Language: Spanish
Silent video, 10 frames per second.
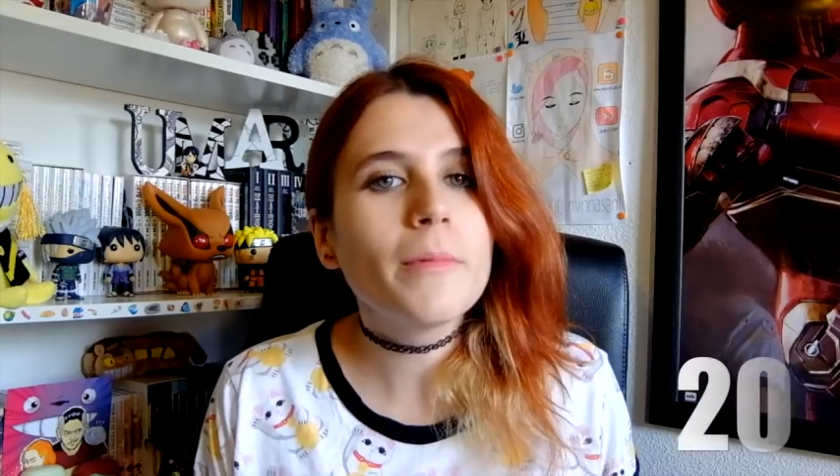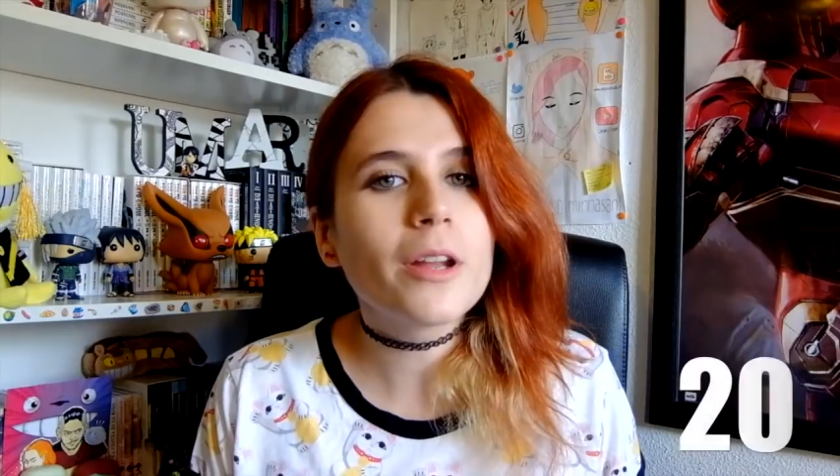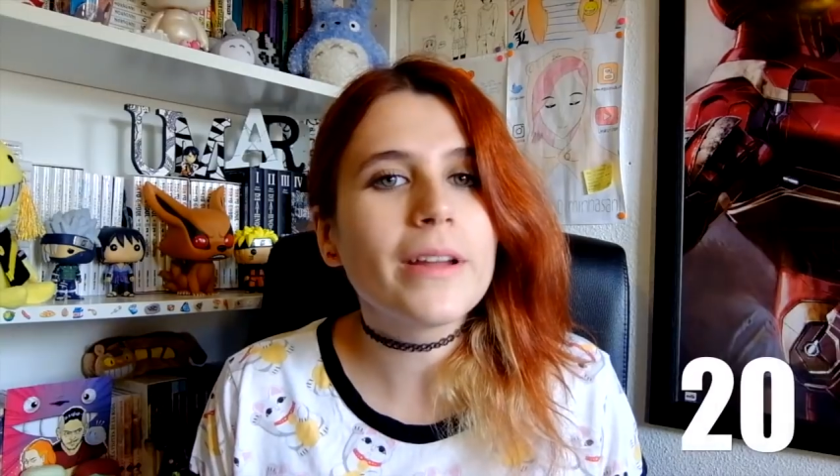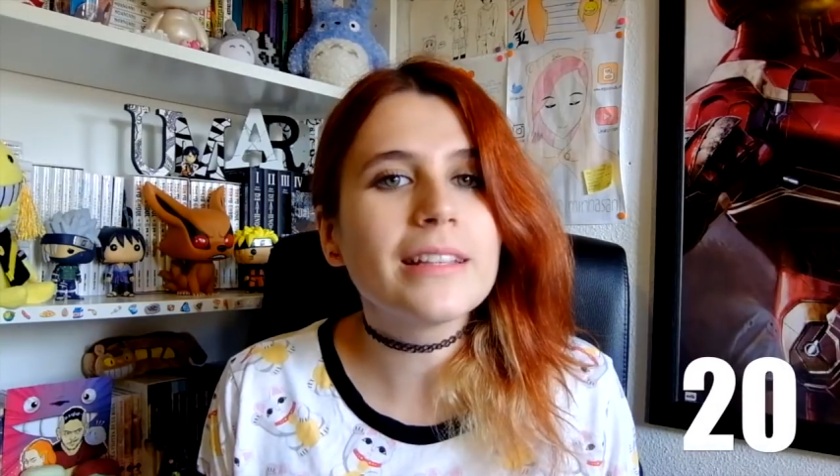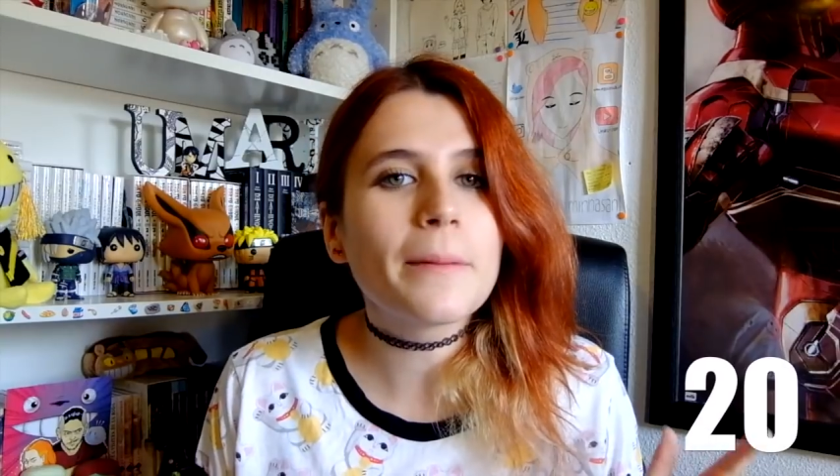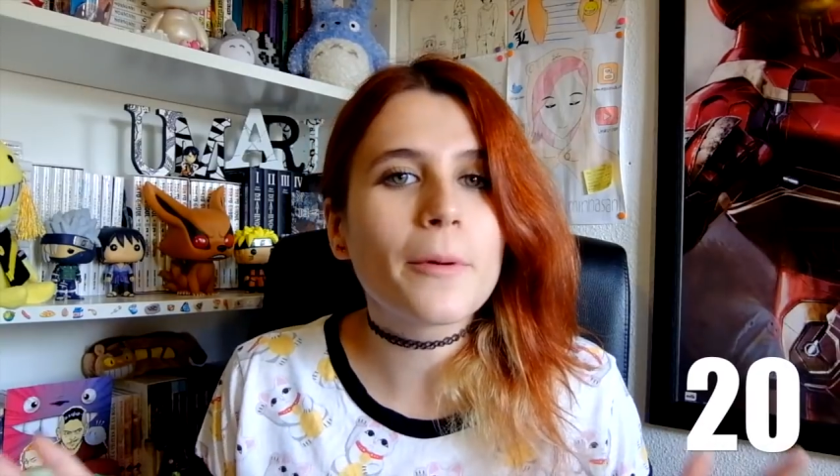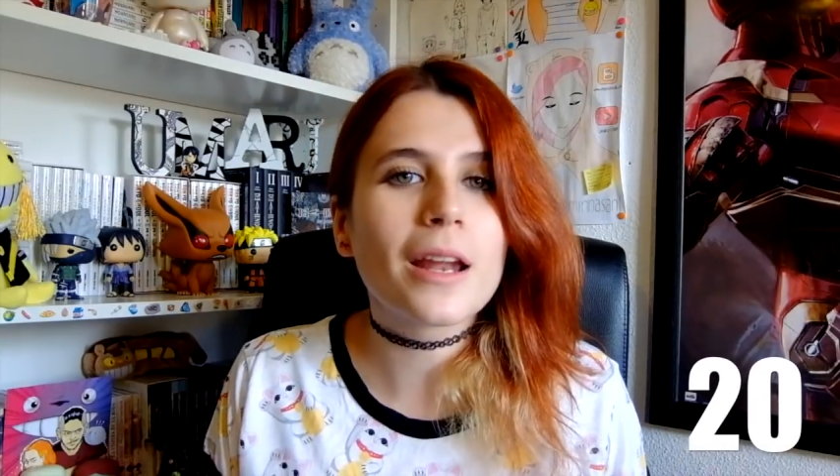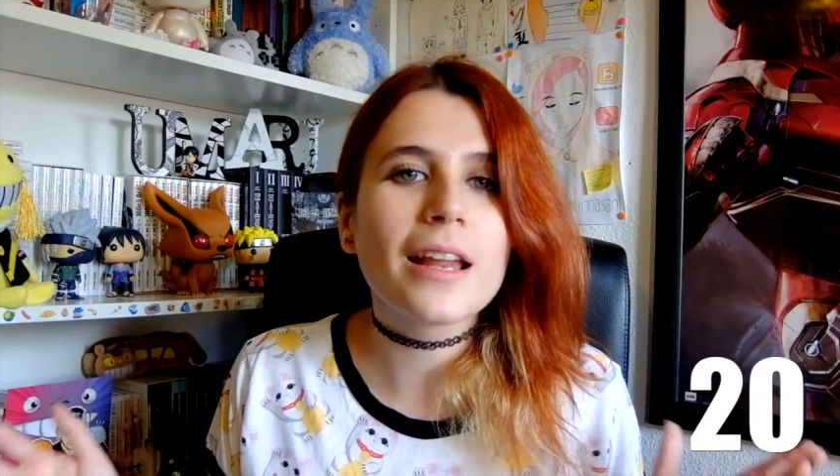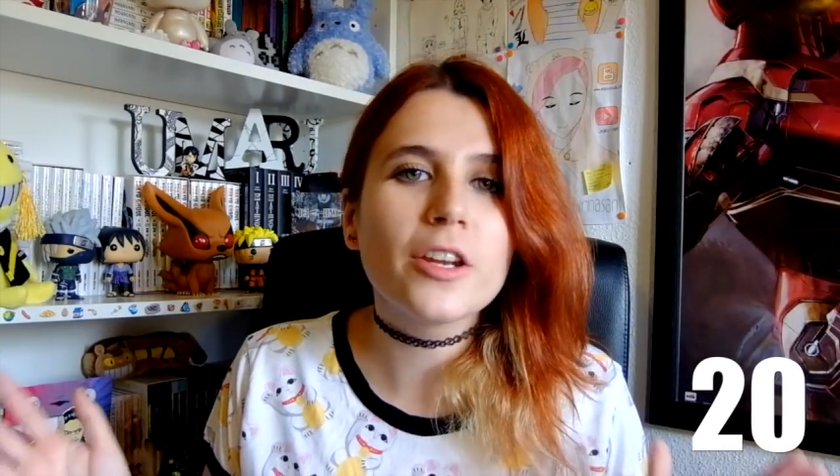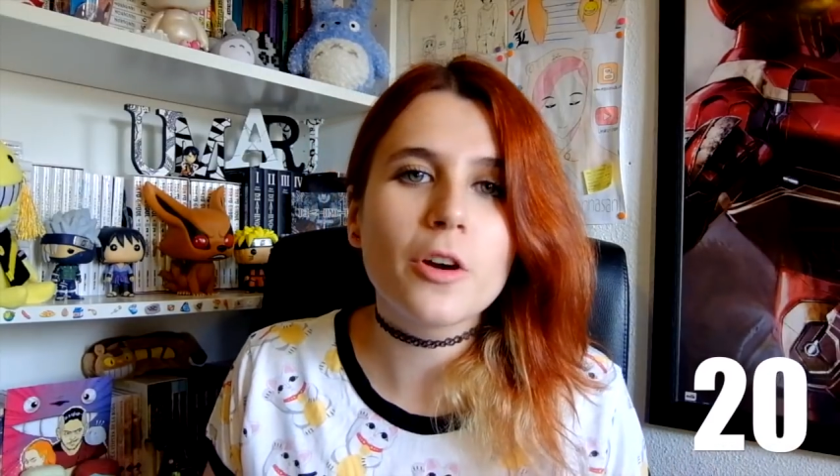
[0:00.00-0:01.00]
Número 20
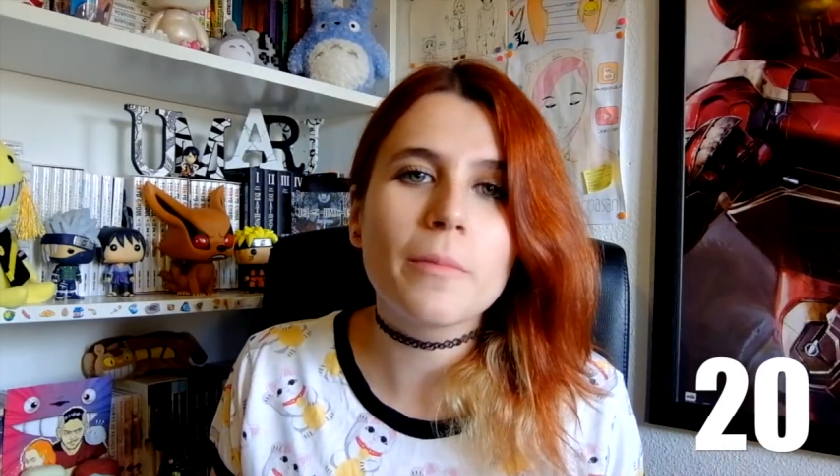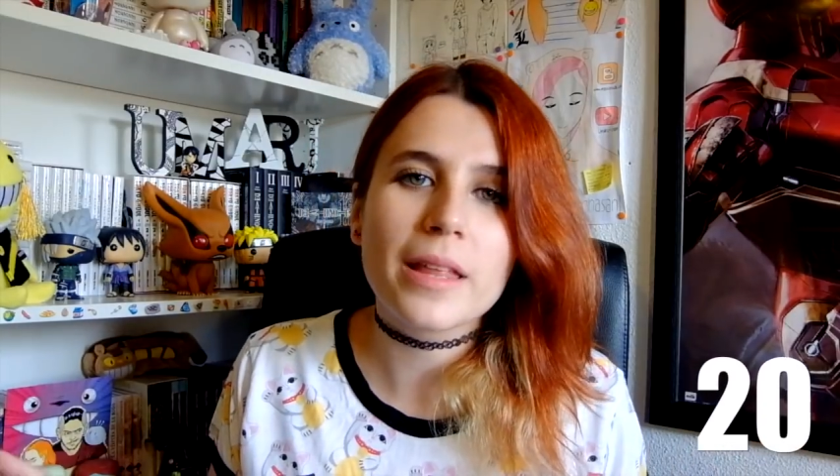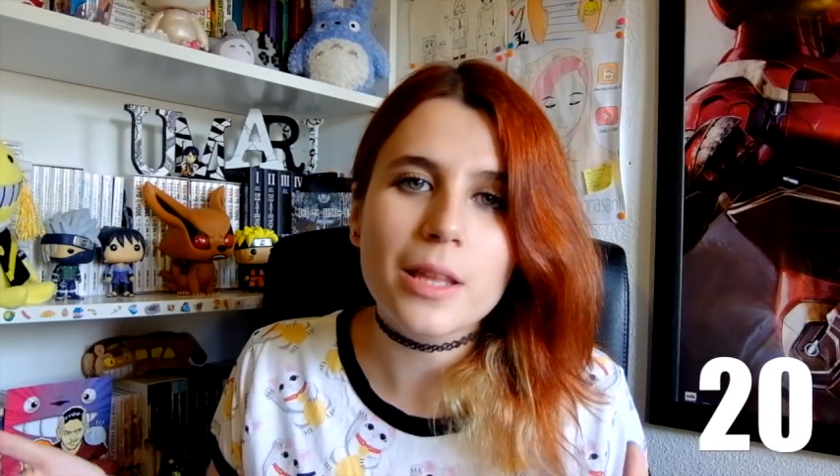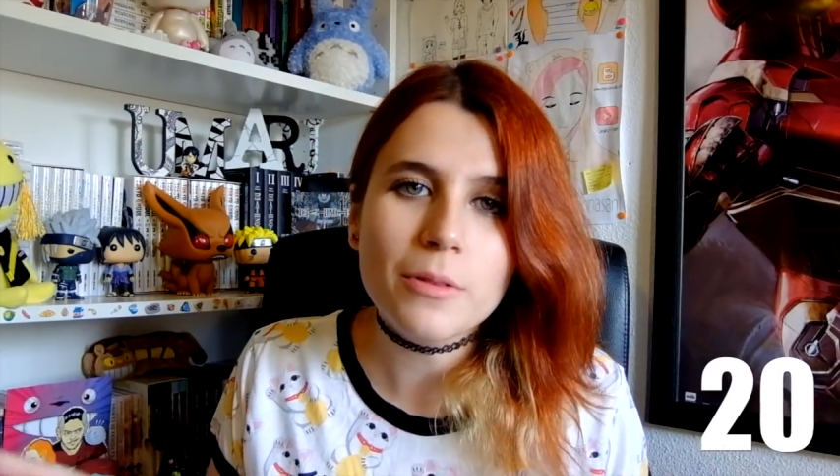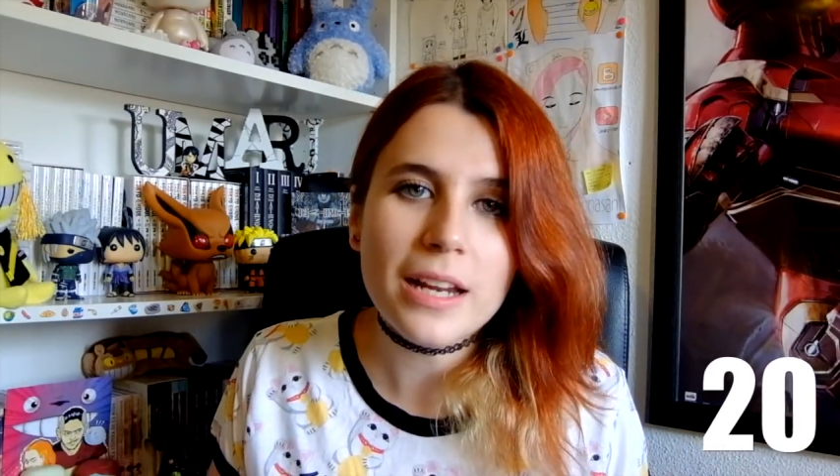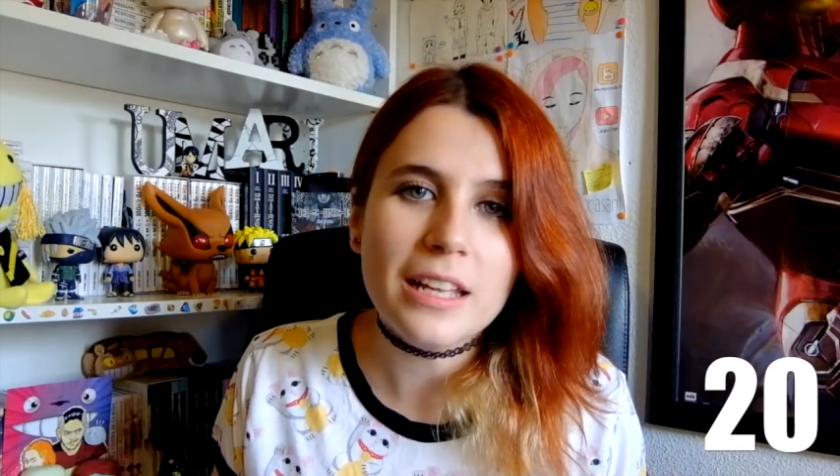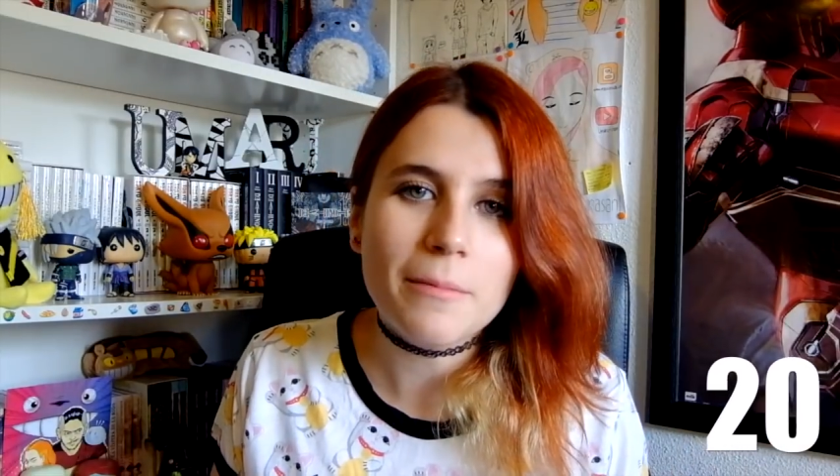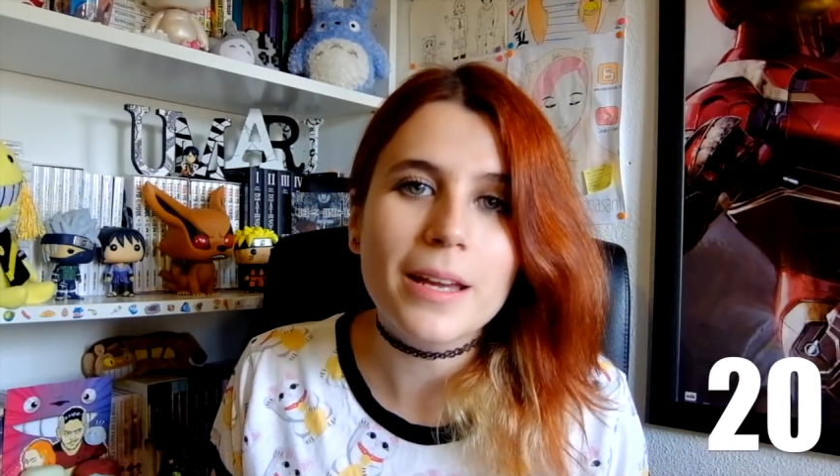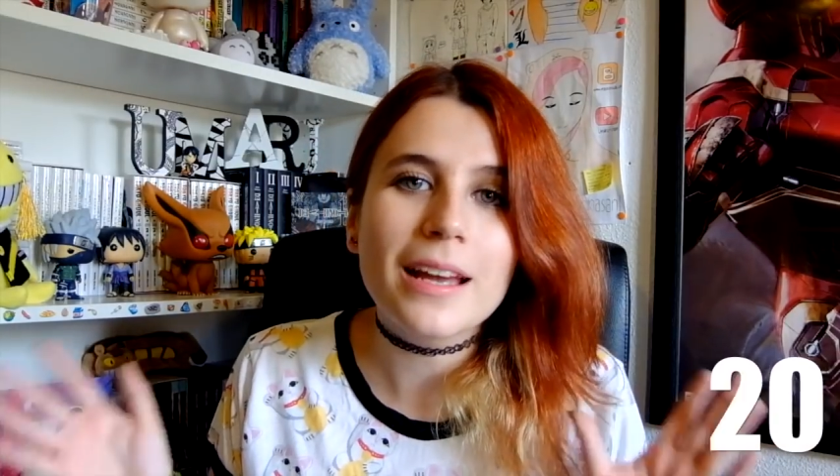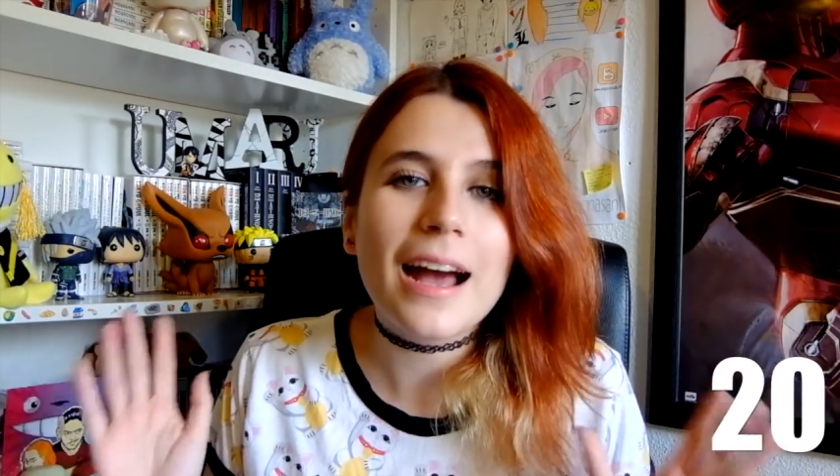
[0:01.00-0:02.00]
ponerle el nombre de un
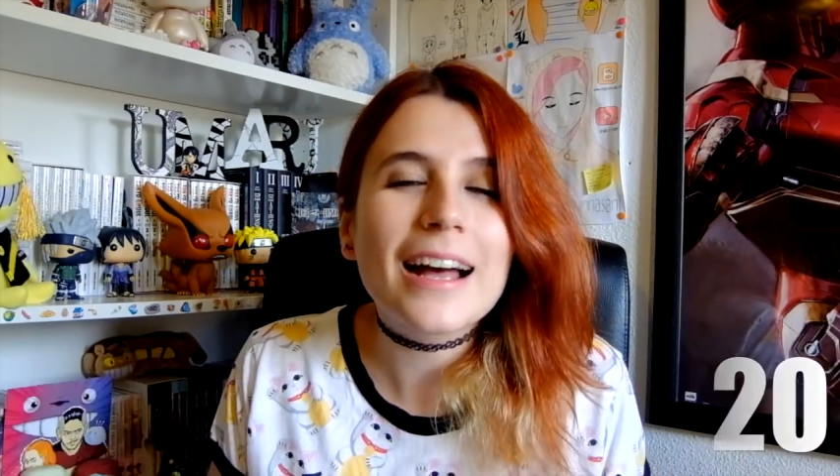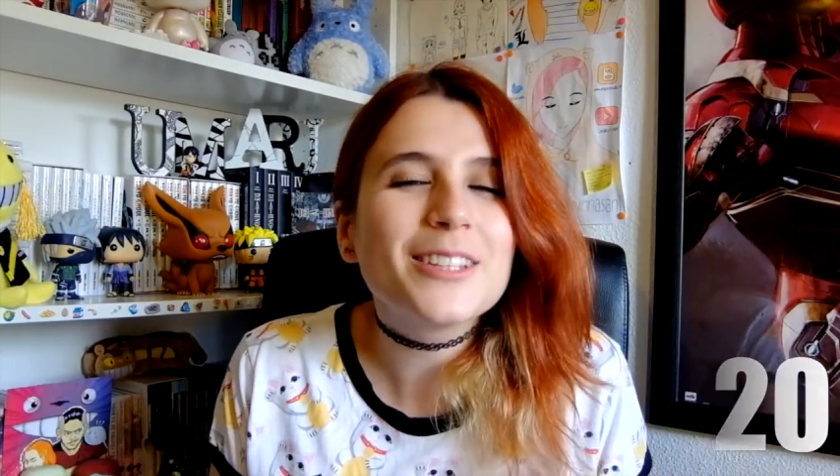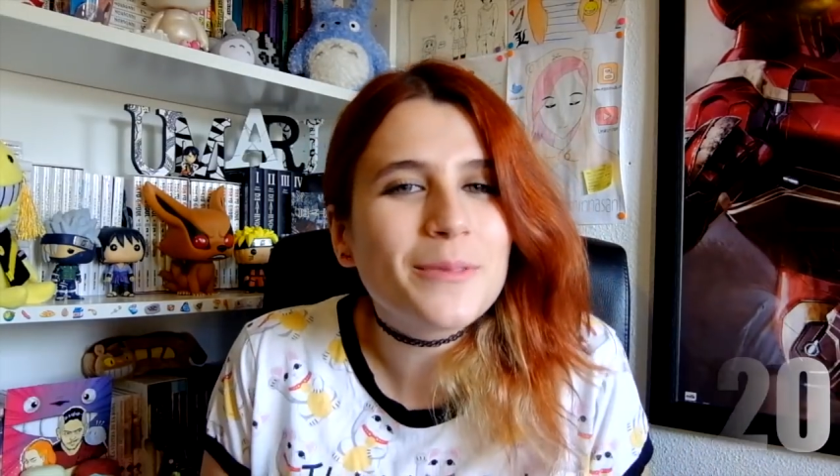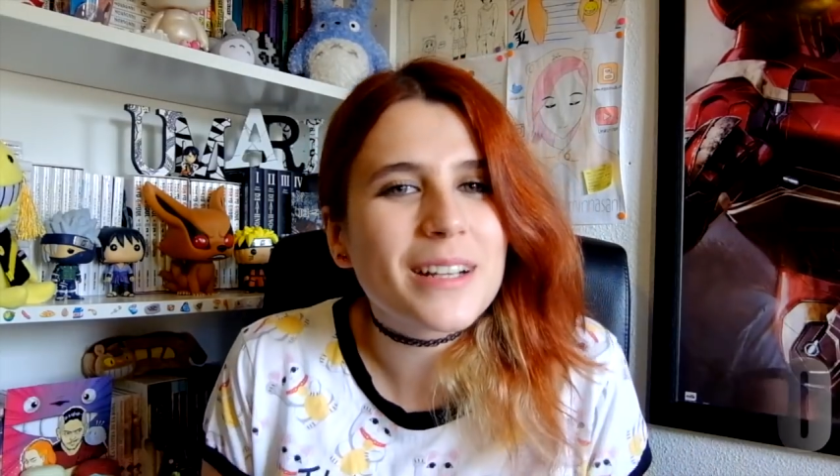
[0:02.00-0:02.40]
anime a tu